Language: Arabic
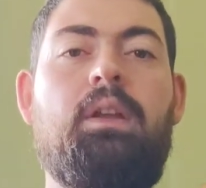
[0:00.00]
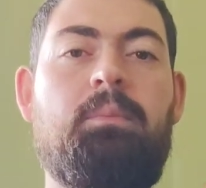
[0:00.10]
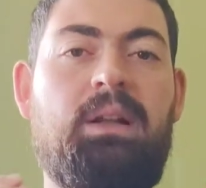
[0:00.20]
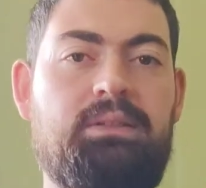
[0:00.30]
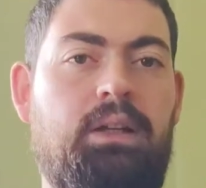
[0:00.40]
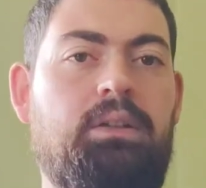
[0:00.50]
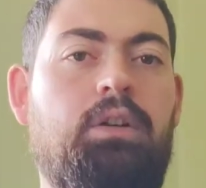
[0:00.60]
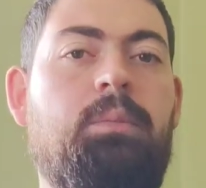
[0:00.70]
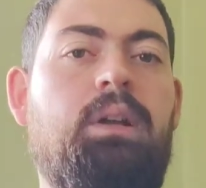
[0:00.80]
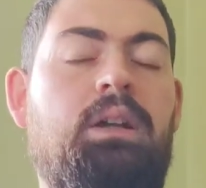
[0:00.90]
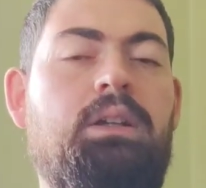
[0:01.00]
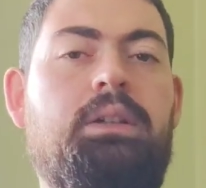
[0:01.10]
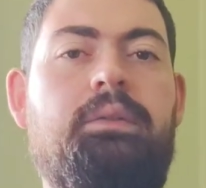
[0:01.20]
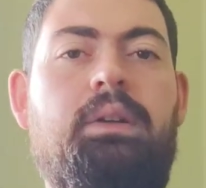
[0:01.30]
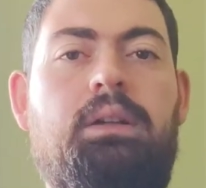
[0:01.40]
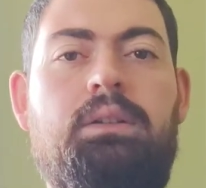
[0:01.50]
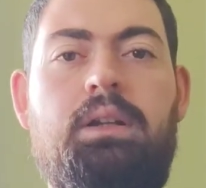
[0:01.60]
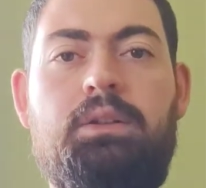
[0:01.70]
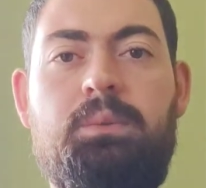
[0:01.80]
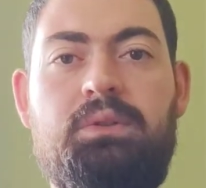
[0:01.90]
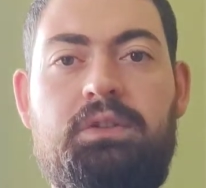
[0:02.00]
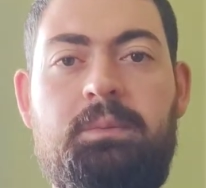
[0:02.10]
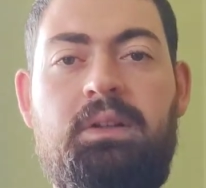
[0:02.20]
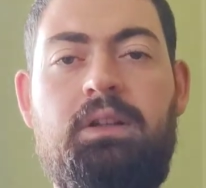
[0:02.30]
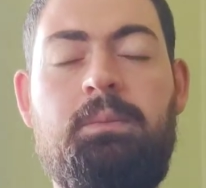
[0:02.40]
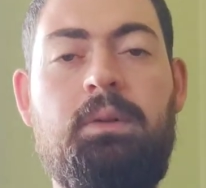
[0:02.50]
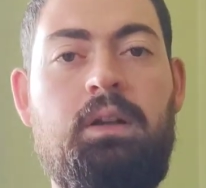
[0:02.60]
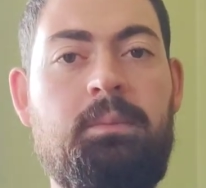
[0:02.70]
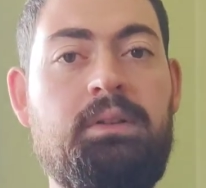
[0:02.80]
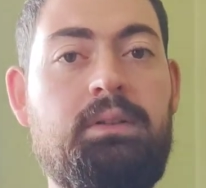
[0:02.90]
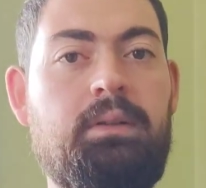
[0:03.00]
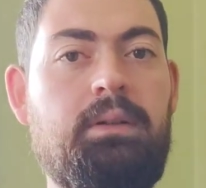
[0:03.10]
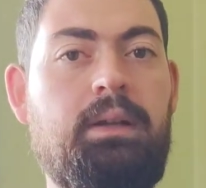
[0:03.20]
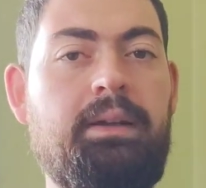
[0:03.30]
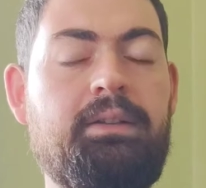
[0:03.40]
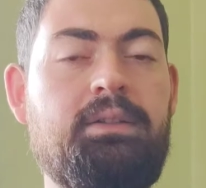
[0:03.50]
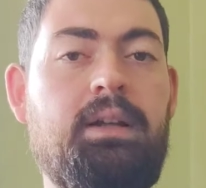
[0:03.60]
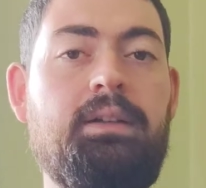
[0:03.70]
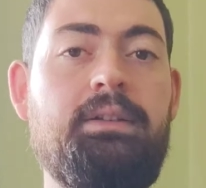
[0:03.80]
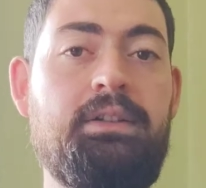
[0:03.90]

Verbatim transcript: مقطع اليوم رح احكي فيه عن رأيي وانطباعي بلعبة لايك دراجون